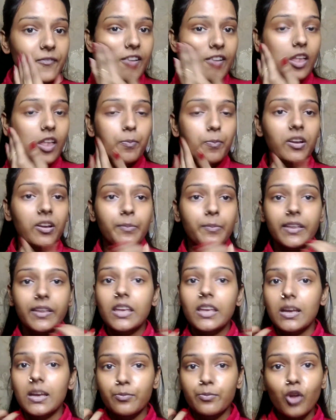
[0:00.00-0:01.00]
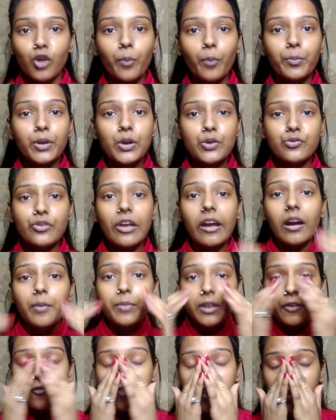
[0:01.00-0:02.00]
फेस पर जैसे कि अब्जॉर्ब नहीं हो जाएगा
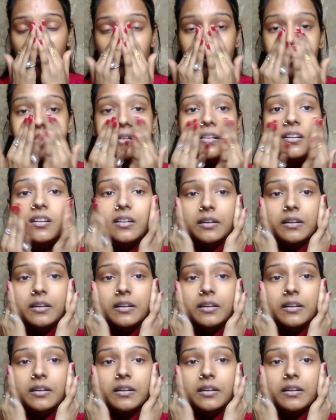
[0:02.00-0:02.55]
मेरे फेस पर